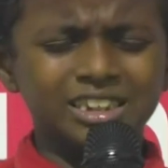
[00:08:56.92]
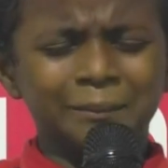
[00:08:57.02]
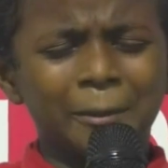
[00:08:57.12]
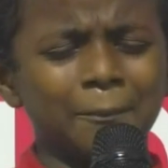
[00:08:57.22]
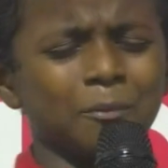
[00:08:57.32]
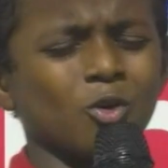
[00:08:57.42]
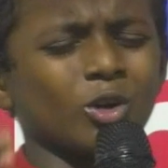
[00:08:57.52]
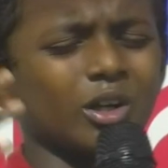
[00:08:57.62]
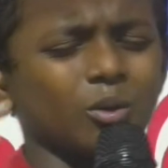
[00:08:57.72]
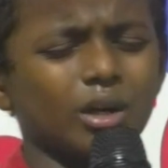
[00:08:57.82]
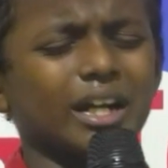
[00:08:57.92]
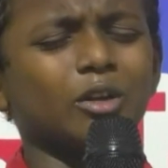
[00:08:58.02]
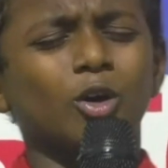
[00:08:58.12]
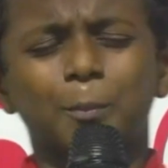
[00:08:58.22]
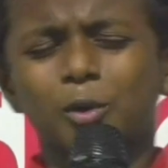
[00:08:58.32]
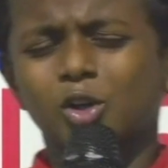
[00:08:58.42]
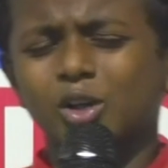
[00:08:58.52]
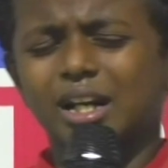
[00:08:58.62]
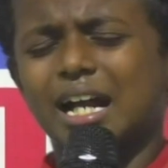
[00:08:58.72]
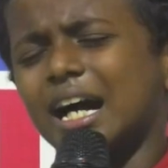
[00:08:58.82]
இதப்போ இப்போ உங்களுக்கு உங்கள் கையில் ஒப்பு
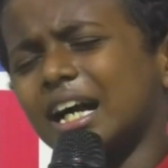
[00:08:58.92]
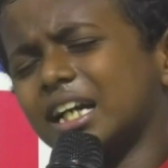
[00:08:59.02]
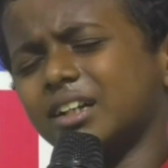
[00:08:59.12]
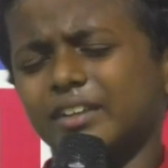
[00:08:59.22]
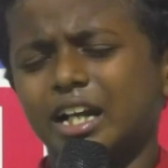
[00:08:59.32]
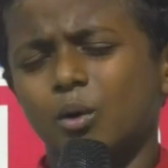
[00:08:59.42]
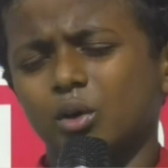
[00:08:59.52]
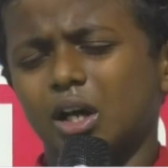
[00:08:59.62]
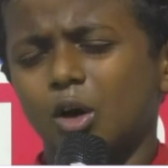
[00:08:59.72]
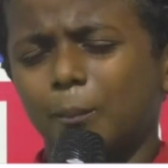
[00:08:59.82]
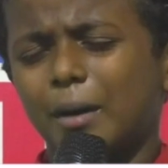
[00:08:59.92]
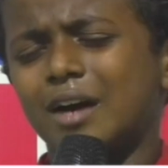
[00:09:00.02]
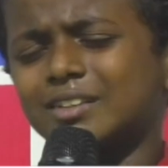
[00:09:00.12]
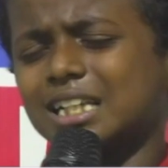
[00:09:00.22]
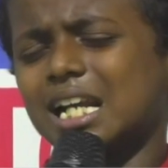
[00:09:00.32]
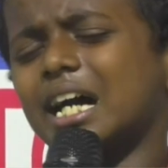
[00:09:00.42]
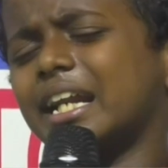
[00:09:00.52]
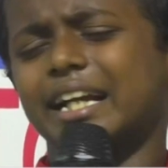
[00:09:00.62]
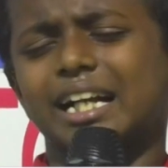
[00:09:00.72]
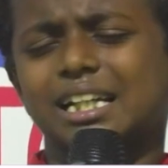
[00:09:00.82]
கொடுக்குறாங்க வரே அவங்கள அவங்க பாவத்தில்
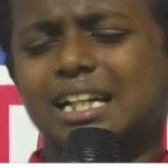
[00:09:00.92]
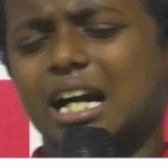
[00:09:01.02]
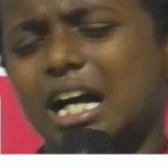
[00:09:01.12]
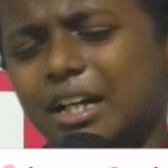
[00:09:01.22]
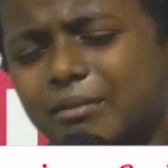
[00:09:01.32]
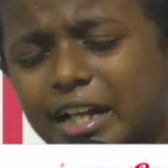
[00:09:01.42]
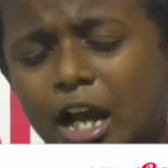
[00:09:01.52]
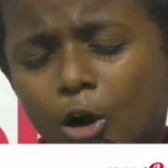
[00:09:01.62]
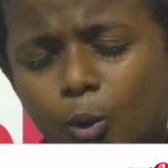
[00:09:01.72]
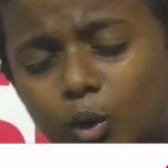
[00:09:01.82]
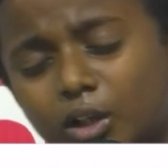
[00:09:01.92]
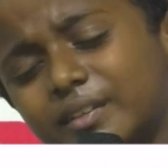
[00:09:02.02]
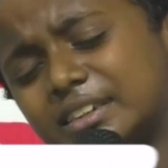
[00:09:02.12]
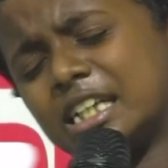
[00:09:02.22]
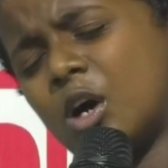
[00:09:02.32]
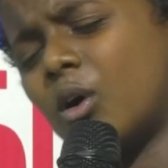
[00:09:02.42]
அறிக்கை எடுக்கிறாங்க வரே ஒரு விஷயம்